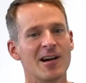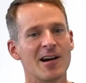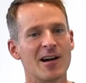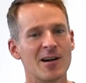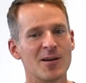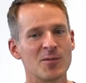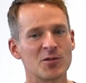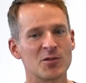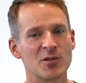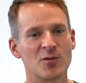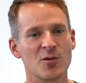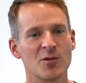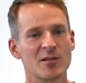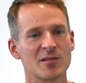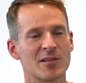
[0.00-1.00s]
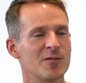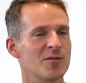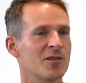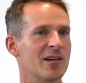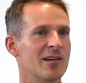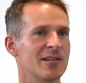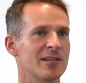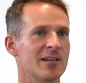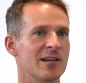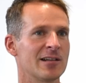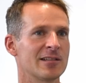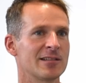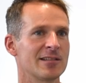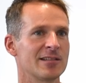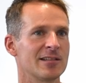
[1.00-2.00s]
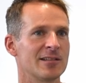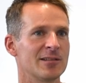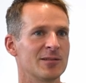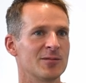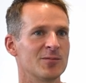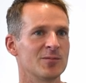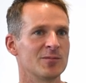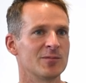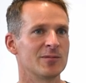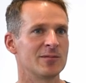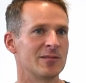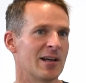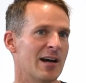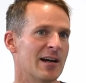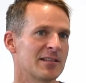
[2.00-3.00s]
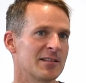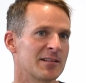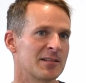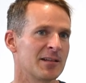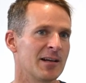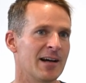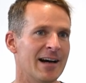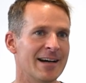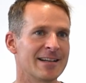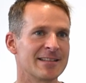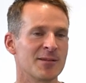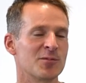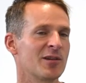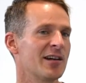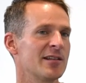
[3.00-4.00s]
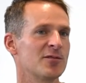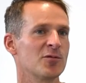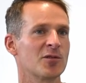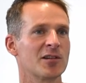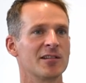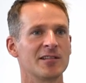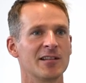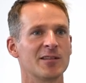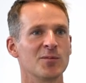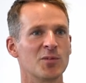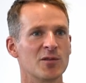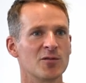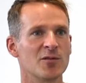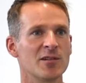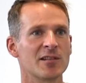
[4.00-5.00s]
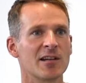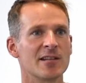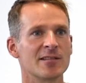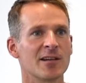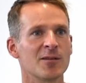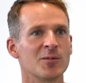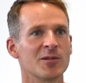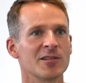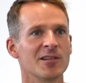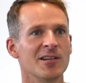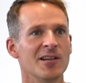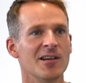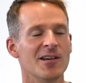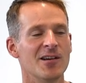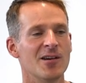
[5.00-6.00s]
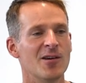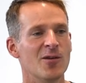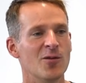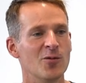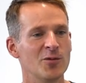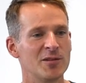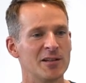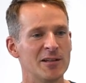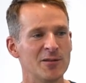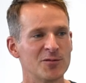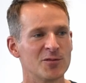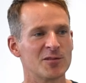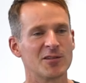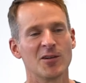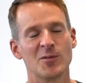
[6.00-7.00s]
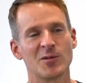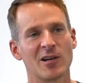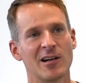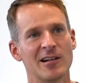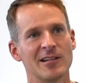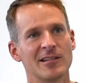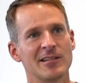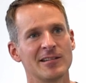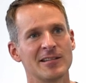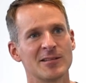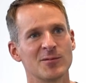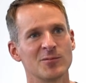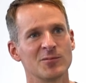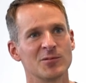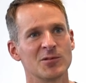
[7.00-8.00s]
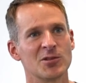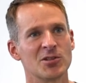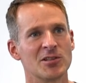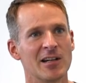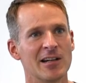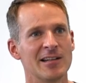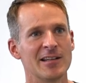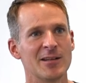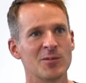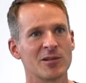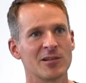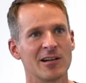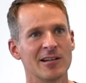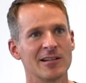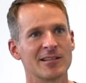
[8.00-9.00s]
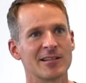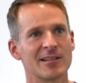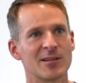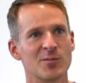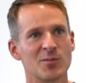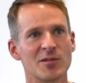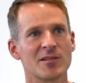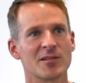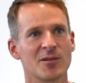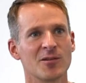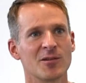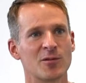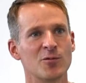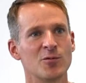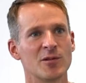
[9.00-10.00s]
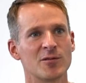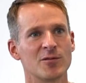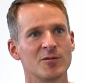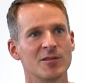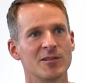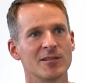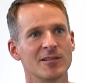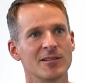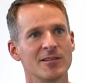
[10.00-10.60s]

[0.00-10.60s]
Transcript: Aber Qigong ist einfach eine Art ähm, der achtsamkeitsorientierten Persönlichkeitsarbeit und hilft uns, glaube ich, allen in diesem schnelllebigen Alltag ein bisschen auch Ruhe zu finden.